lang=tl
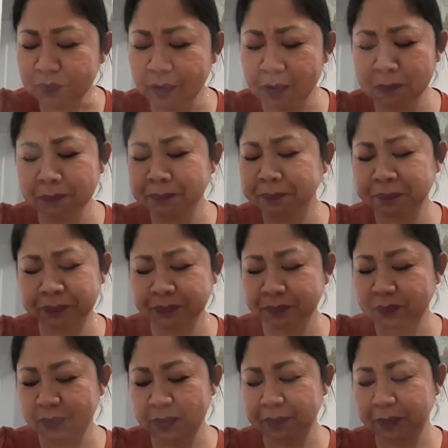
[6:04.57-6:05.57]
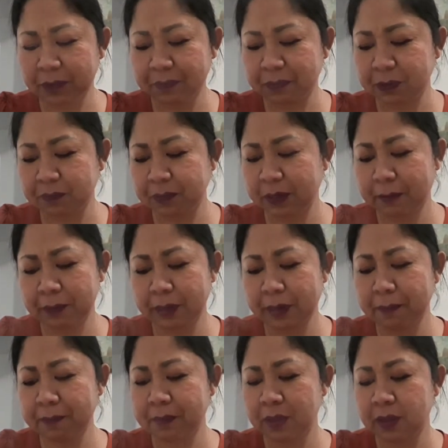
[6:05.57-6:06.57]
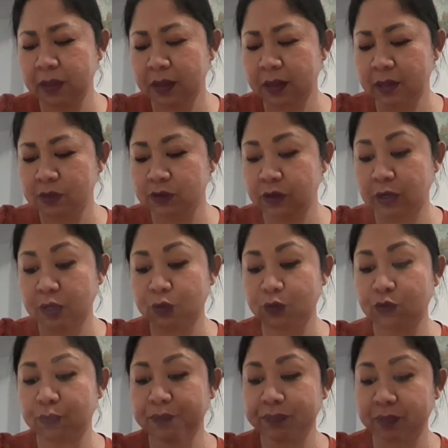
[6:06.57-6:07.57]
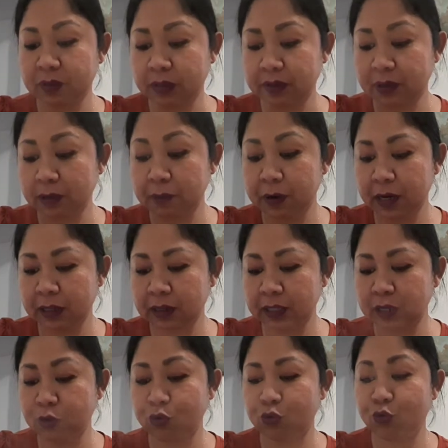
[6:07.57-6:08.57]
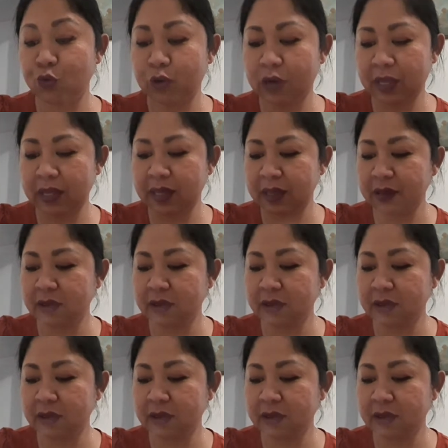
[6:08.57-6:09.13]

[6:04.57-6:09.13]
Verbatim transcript: Mm. Yum-yum. Saka yung tikman natin yung gulay.